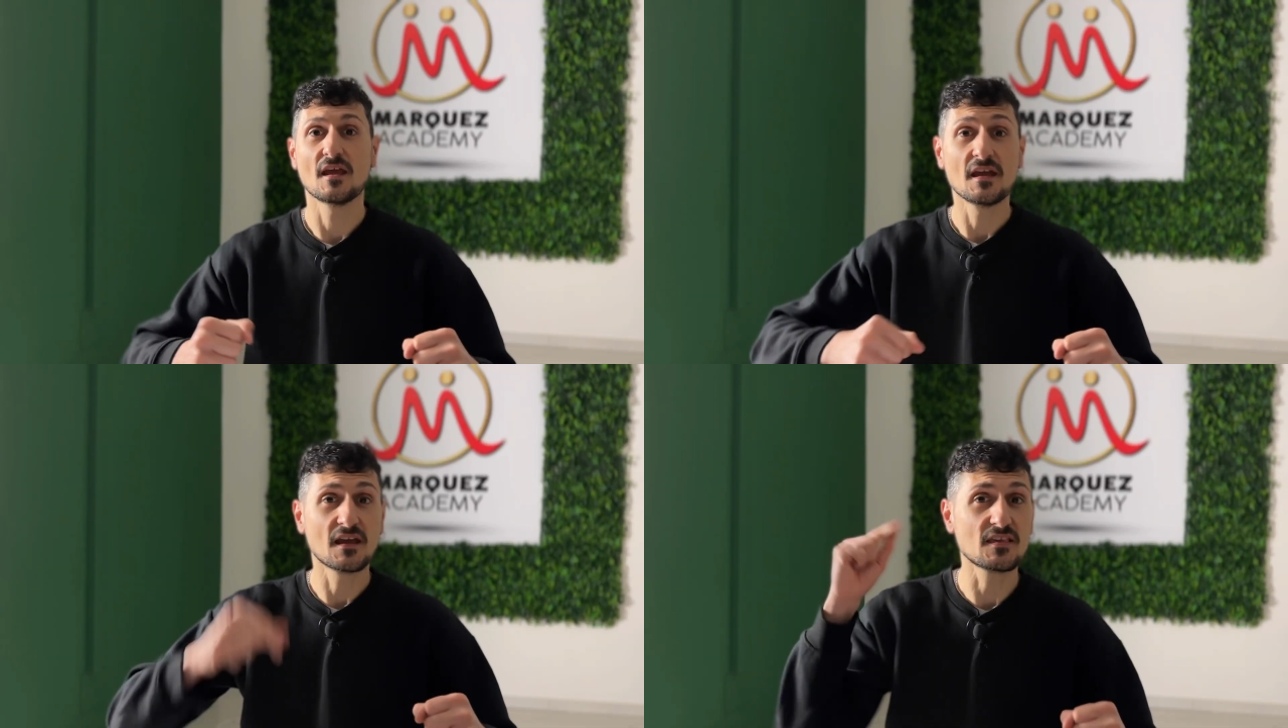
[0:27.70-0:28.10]

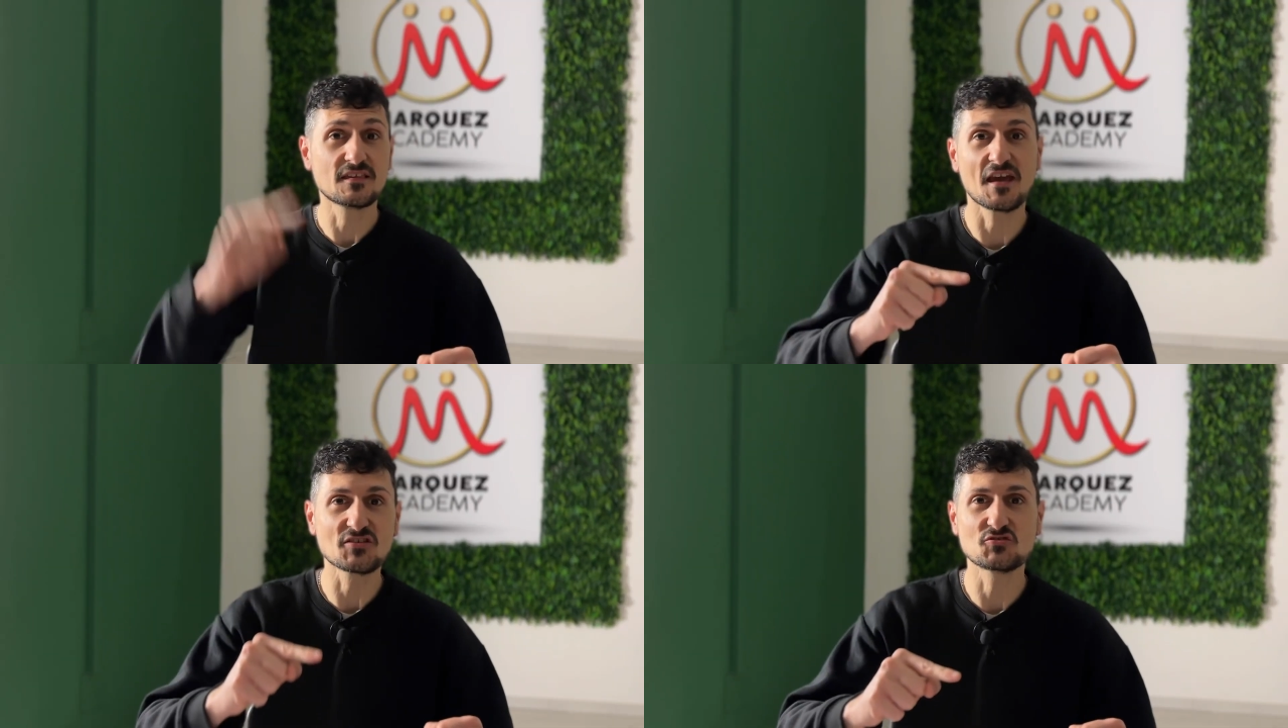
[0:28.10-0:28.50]
che
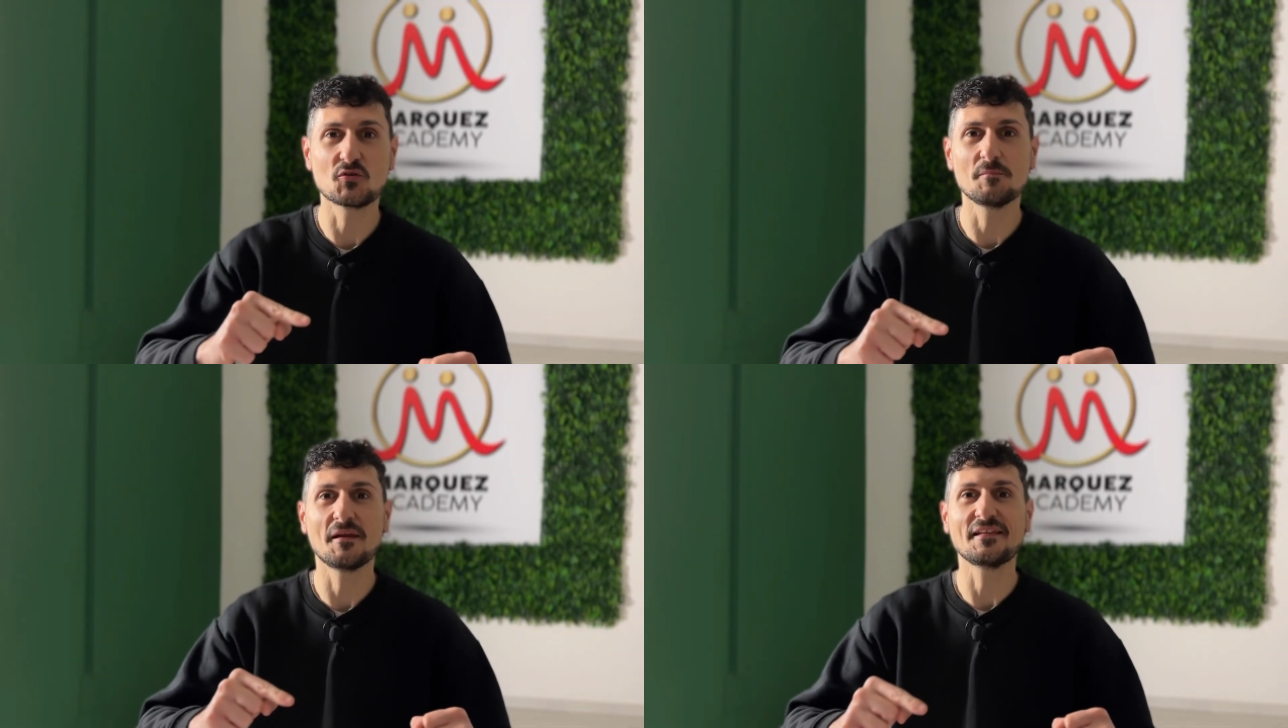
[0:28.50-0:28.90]
schiacci
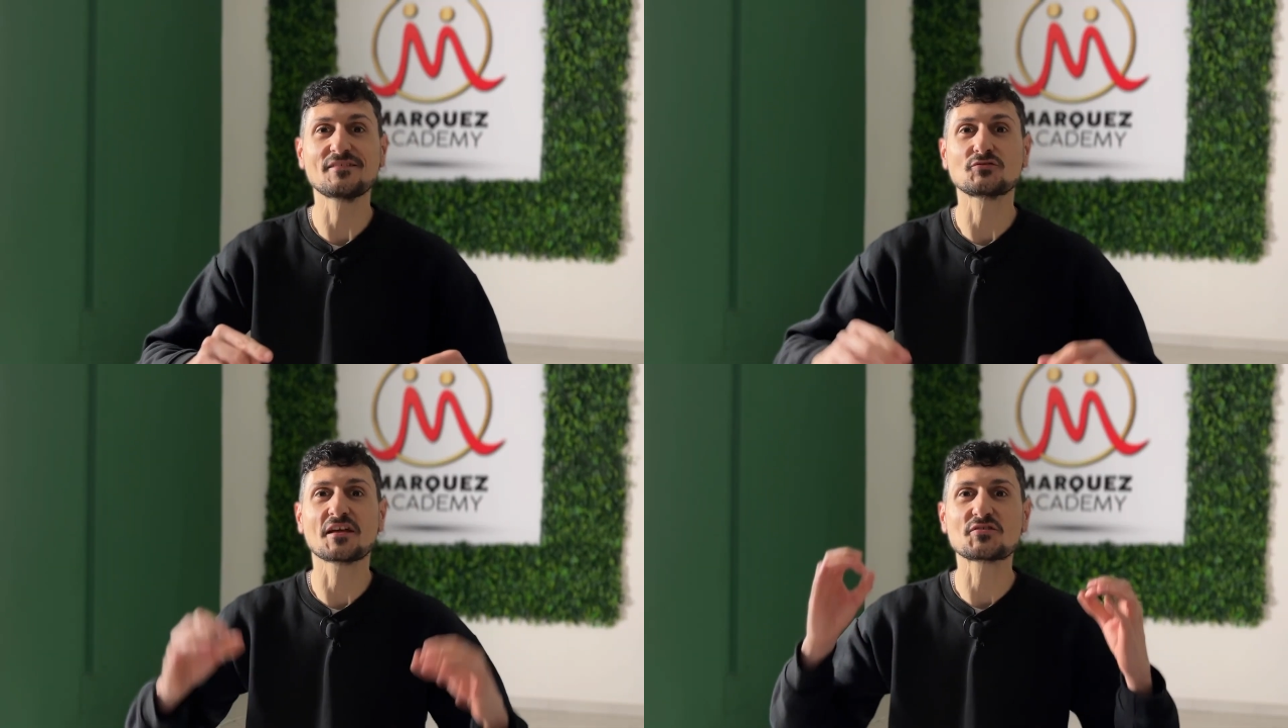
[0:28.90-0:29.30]
quel
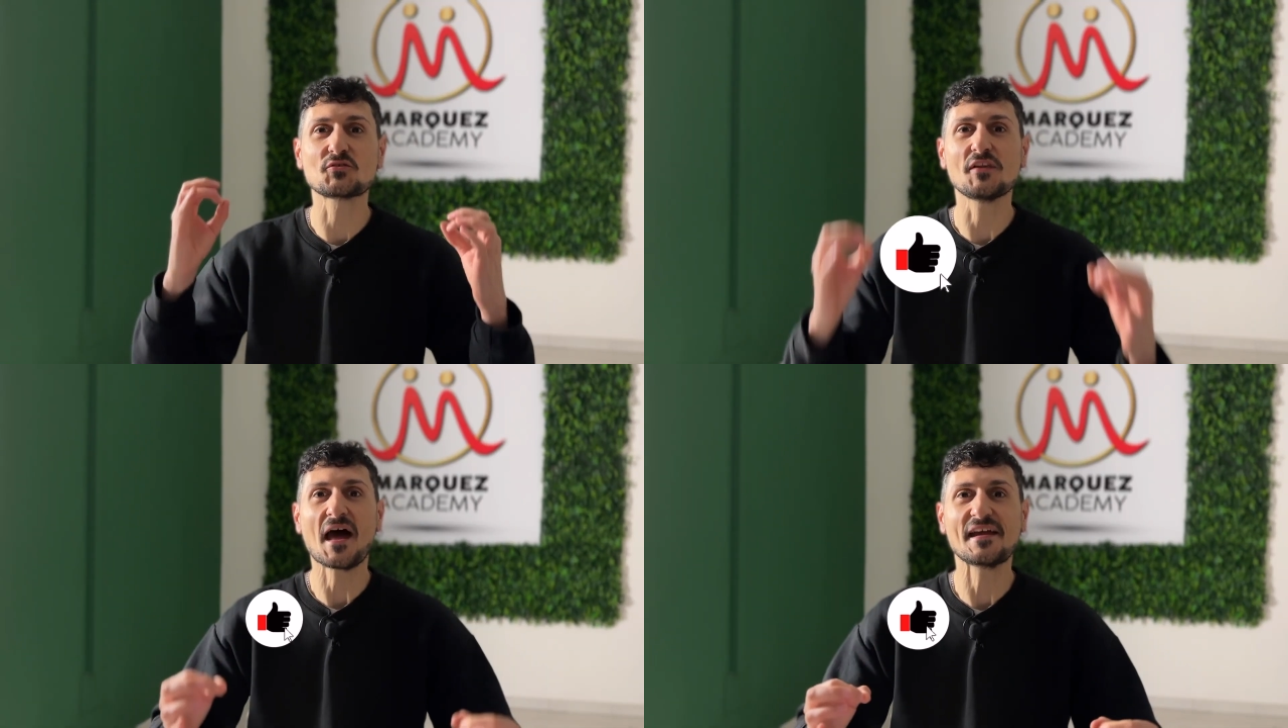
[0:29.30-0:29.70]
benedetto
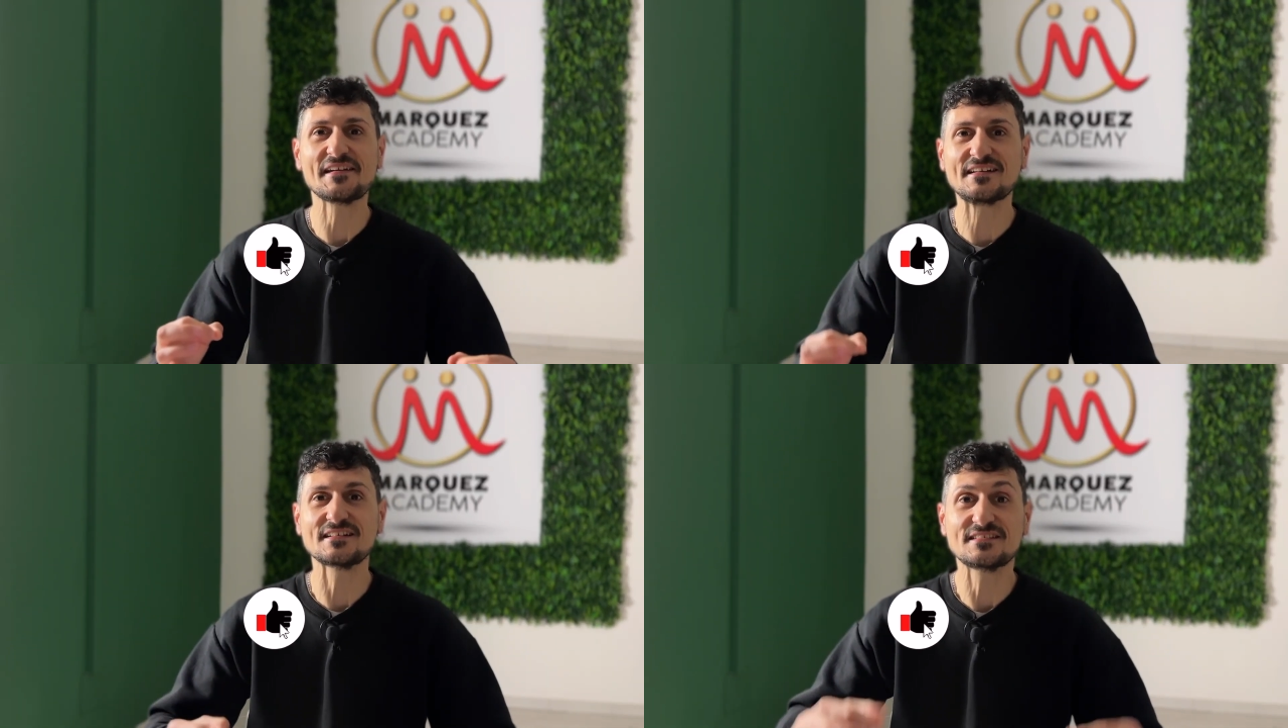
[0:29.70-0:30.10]
tasto like,